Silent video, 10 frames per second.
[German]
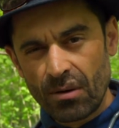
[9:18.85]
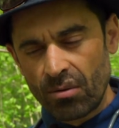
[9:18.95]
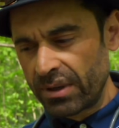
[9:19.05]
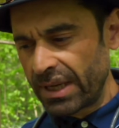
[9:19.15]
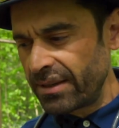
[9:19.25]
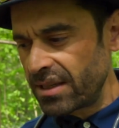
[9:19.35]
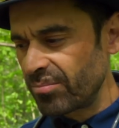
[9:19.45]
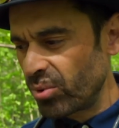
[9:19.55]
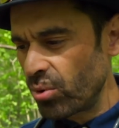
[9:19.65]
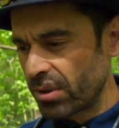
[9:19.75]
Und in
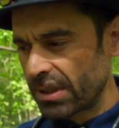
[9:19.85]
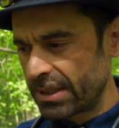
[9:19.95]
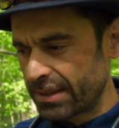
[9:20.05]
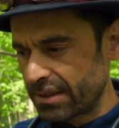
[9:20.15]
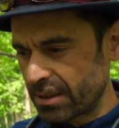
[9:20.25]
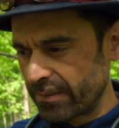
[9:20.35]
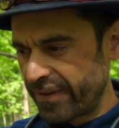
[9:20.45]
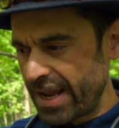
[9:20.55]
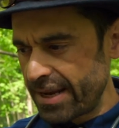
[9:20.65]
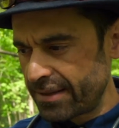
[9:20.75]
diesem Boden, dieses
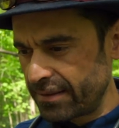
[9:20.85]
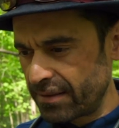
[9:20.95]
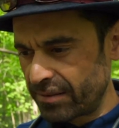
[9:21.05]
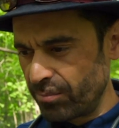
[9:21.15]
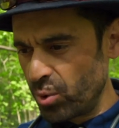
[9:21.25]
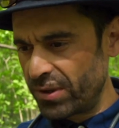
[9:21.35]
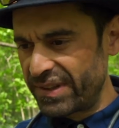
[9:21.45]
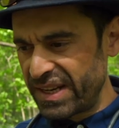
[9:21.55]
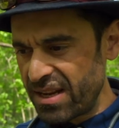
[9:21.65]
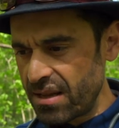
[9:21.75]
Geflecht, dieses
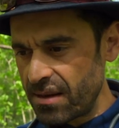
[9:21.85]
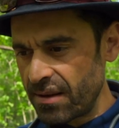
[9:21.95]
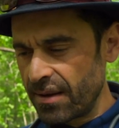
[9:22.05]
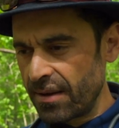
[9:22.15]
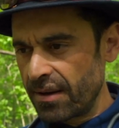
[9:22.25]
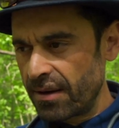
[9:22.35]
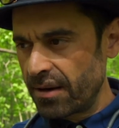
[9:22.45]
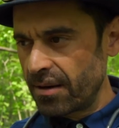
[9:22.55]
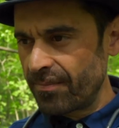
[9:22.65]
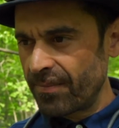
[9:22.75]
Myzel,
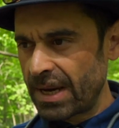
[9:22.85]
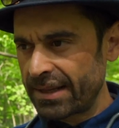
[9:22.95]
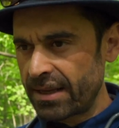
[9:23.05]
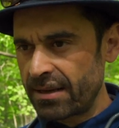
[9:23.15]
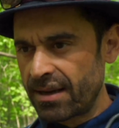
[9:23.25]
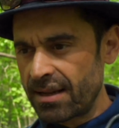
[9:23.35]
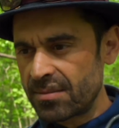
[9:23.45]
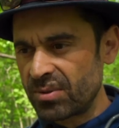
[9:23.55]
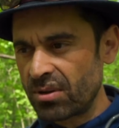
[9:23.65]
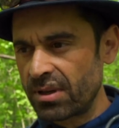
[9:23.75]
ähm, hat eine
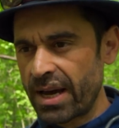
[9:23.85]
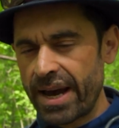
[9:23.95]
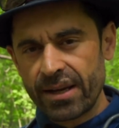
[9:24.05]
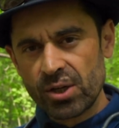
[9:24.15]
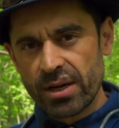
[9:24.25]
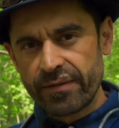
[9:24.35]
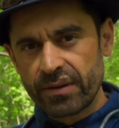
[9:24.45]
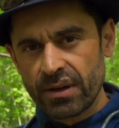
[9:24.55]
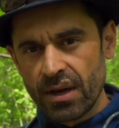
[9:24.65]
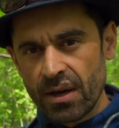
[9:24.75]
ganz besondere
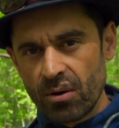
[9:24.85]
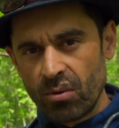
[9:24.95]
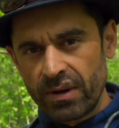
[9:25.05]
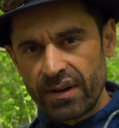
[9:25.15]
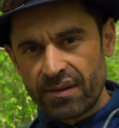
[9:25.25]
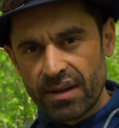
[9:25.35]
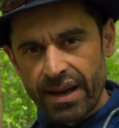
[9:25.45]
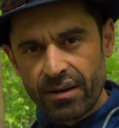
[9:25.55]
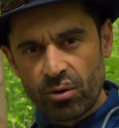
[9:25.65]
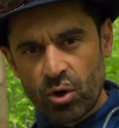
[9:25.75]
Eigenschaft und ist
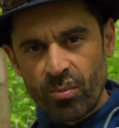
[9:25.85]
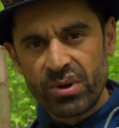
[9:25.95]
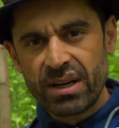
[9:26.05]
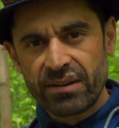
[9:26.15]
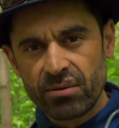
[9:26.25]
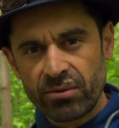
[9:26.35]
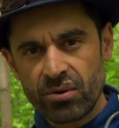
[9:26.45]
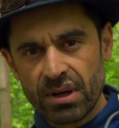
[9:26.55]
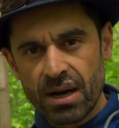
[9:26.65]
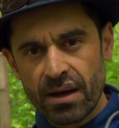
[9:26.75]
ein
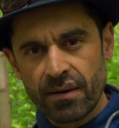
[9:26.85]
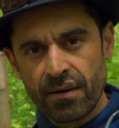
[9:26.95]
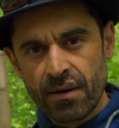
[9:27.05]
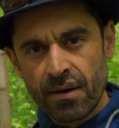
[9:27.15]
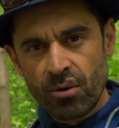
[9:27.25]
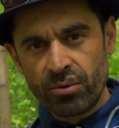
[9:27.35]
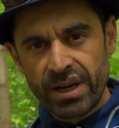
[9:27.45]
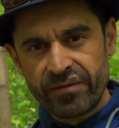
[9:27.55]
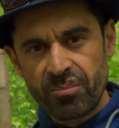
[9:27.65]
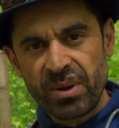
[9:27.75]
Kommunikationsorgan
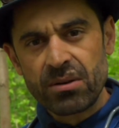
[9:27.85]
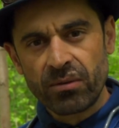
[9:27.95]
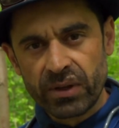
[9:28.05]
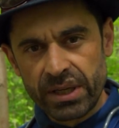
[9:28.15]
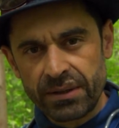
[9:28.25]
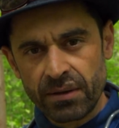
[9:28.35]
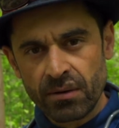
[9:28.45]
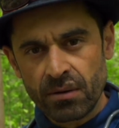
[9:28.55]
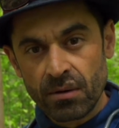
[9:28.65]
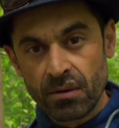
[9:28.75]
und ein Verbindungsglied
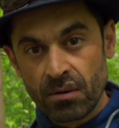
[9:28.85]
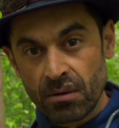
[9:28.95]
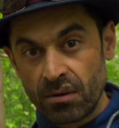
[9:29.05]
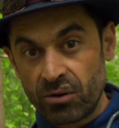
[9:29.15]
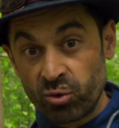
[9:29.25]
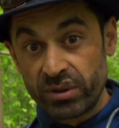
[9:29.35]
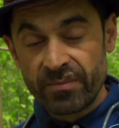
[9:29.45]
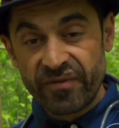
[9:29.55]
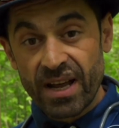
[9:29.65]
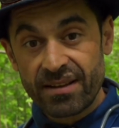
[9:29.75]
zu
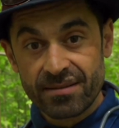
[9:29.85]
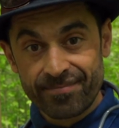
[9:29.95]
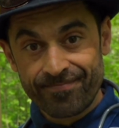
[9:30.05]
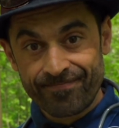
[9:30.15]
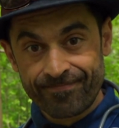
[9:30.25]
den Pflanzen.